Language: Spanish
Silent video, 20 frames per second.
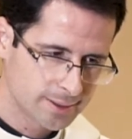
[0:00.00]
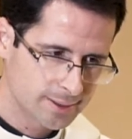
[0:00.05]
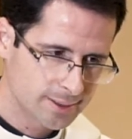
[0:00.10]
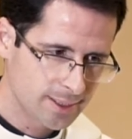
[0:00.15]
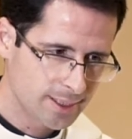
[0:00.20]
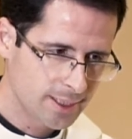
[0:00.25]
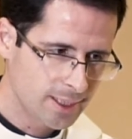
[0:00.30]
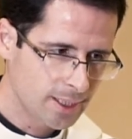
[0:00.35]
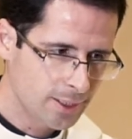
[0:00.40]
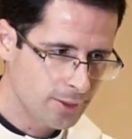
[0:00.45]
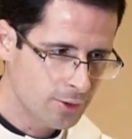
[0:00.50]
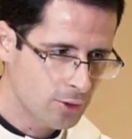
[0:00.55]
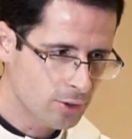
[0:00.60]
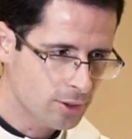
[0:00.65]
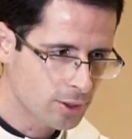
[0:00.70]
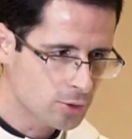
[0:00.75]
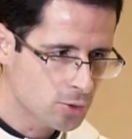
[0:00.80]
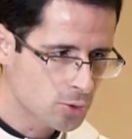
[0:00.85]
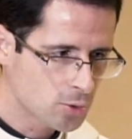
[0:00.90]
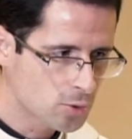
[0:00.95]
En el niño
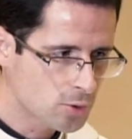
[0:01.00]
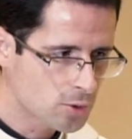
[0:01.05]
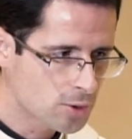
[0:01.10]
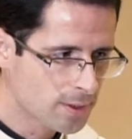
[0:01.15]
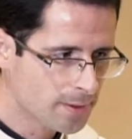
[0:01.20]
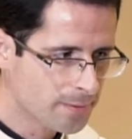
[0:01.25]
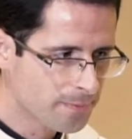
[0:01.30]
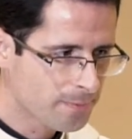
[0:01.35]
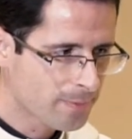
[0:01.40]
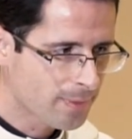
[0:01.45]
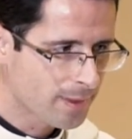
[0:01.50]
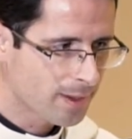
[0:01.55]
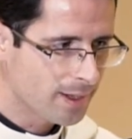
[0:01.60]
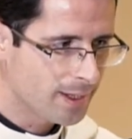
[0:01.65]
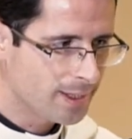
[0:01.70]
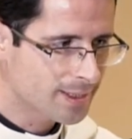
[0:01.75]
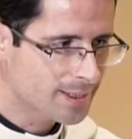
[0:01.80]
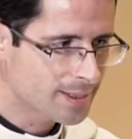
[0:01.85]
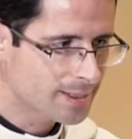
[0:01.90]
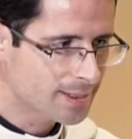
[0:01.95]
Jesús
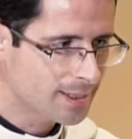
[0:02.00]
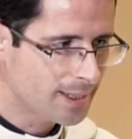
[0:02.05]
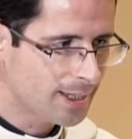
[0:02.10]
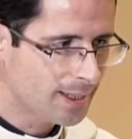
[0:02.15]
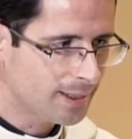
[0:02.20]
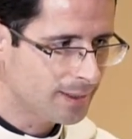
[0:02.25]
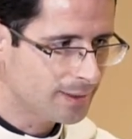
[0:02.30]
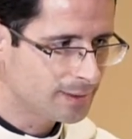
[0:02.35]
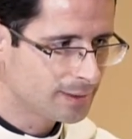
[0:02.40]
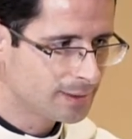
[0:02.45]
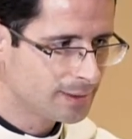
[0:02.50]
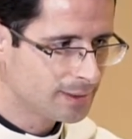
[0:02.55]
está